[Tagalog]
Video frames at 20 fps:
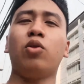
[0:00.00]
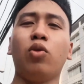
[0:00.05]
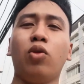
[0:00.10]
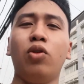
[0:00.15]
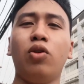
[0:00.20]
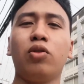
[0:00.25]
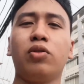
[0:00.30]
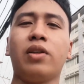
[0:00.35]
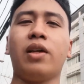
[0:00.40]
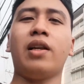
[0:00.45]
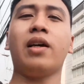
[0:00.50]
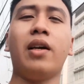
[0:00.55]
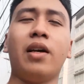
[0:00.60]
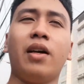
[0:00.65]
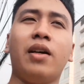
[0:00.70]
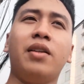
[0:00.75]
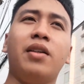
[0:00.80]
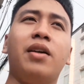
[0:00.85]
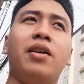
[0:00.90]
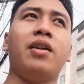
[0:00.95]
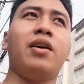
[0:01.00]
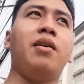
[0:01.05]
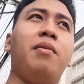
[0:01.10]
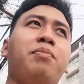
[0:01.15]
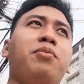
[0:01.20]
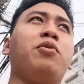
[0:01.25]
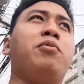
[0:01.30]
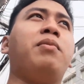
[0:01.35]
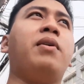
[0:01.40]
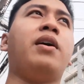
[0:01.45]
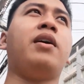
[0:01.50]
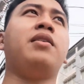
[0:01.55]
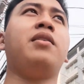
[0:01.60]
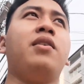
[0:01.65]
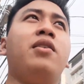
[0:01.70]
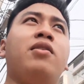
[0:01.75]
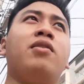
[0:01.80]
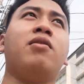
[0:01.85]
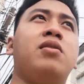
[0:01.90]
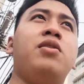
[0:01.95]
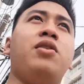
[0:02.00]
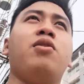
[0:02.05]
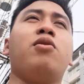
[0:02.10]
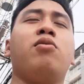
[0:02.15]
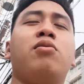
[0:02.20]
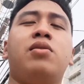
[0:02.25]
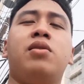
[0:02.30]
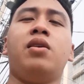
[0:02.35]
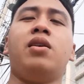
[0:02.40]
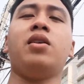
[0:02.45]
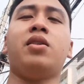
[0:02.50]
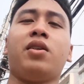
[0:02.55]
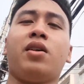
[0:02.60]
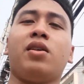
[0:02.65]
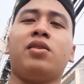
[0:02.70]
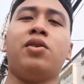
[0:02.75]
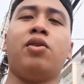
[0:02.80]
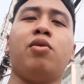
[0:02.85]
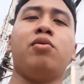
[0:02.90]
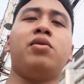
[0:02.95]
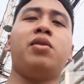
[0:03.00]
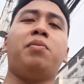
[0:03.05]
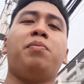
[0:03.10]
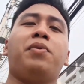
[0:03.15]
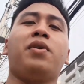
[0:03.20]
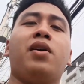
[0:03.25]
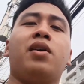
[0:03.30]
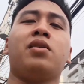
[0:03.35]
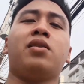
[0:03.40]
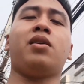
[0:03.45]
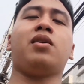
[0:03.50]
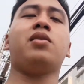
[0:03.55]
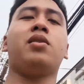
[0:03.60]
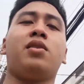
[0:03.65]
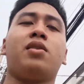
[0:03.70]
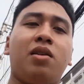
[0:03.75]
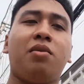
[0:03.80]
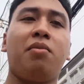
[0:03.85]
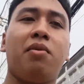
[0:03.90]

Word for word: tulong talaga na naaprobahan na yung COC at saka COC process sa